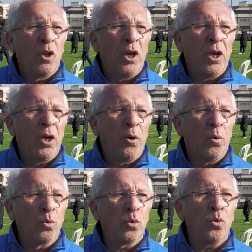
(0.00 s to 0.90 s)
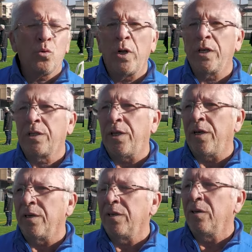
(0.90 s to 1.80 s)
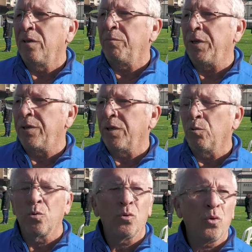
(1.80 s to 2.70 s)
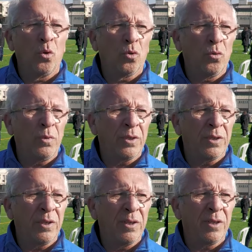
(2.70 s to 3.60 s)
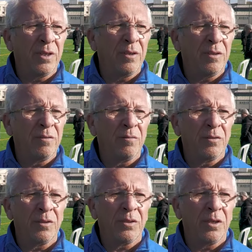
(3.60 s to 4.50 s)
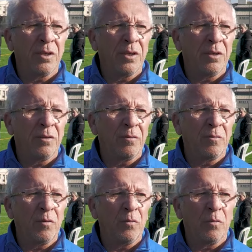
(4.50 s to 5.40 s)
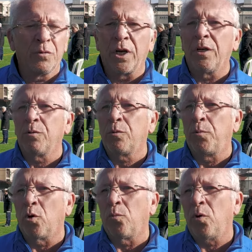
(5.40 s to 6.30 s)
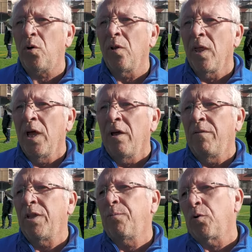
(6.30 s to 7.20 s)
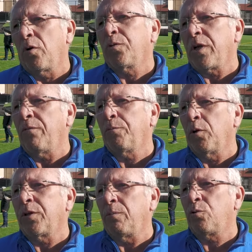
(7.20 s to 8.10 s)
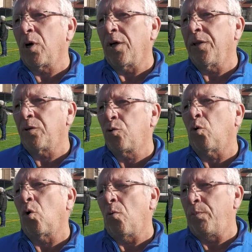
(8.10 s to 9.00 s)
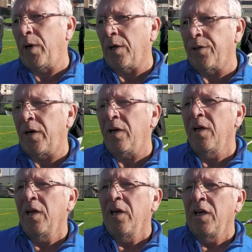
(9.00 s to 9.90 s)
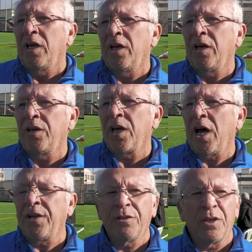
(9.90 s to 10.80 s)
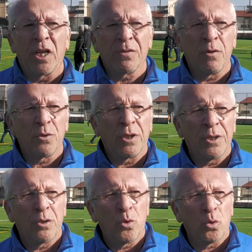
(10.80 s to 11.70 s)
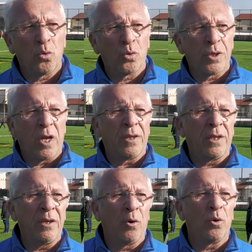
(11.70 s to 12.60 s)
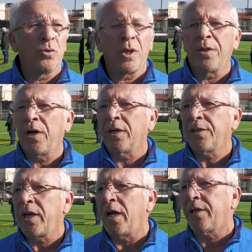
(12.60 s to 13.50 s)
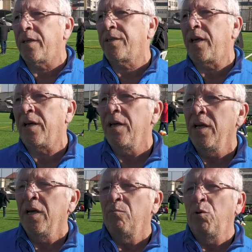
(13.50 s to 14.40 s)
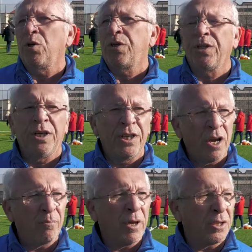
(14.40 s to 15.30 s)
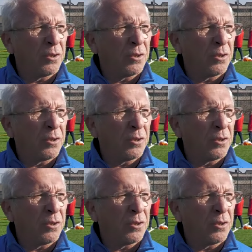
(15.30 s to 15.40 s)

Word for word: e, uzun süreçli bir uzun soluklu bir e, e, takım sporu bu ve de profesyonel futbol tabii şu anda çok ön planda. Ee, yani transfer ücretleri çok yükseldi. O yüzden de artık herkes de bu işi iyi yapmaya